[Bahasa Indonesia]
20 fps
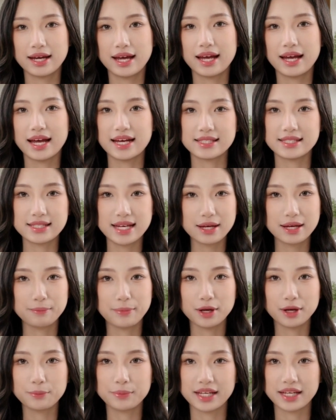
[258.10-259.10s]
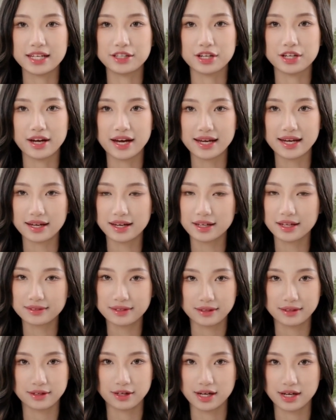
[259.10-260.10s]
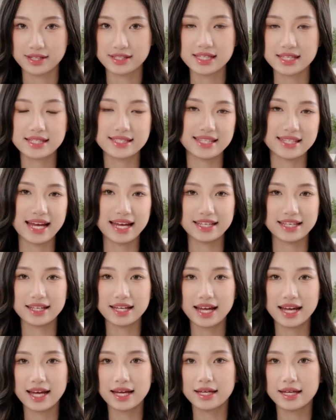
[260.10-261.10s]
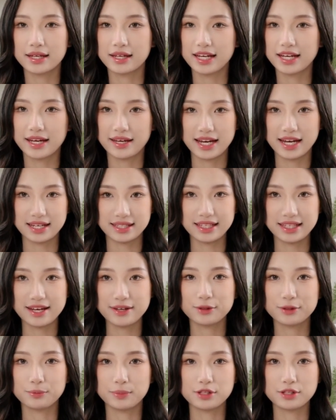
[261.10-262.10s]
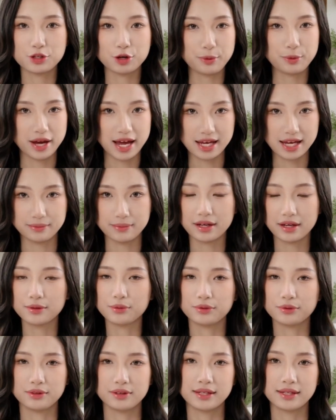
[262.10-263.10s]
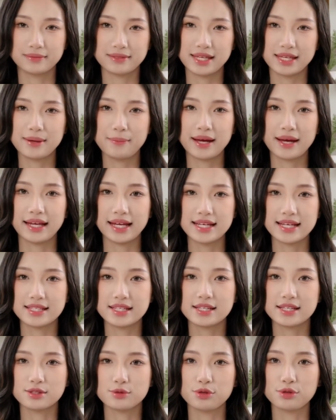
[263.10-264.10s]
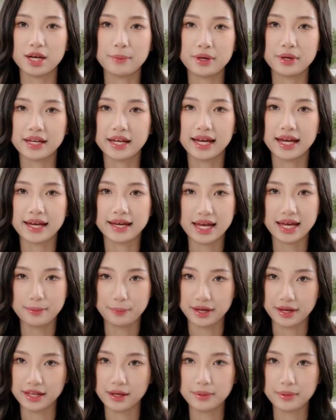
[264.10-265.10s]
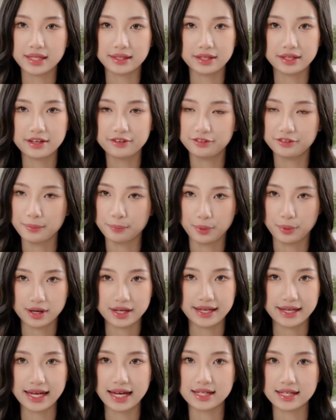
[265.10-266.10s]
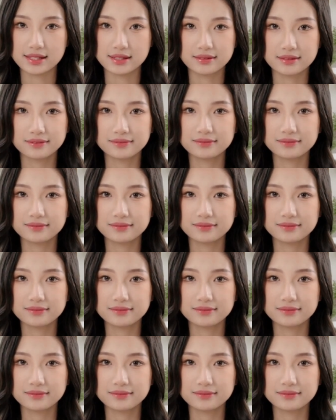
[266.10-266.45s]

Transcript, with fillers: Asal mau belajar, konsisten, dan gak takut mencoba hal baru. Terima kasih sudah mendengarkan Badami TV Podcast.